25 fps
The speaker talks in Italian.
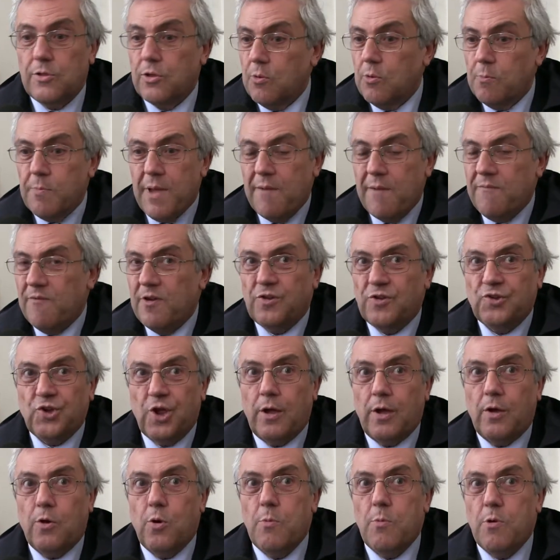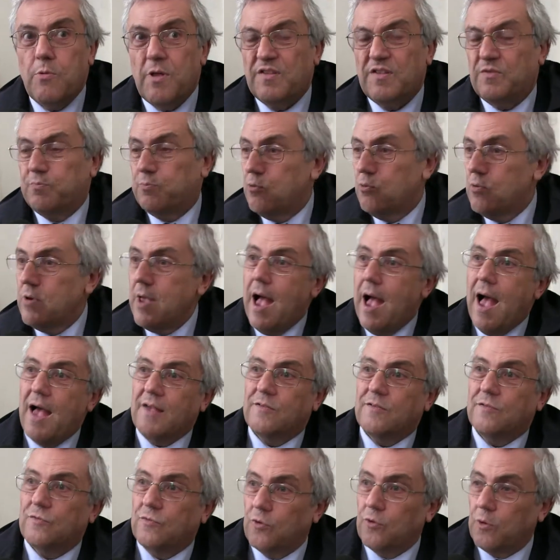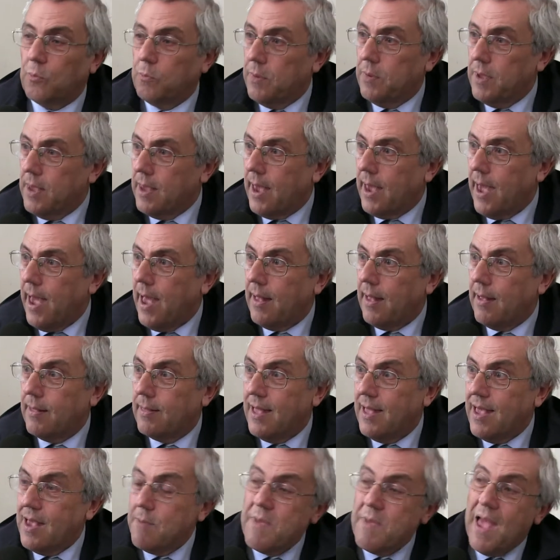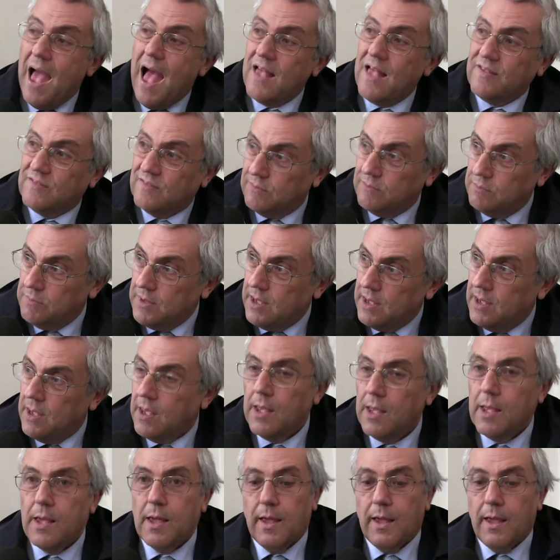non dobbiamo invece come una spugna assorbire dei miasmi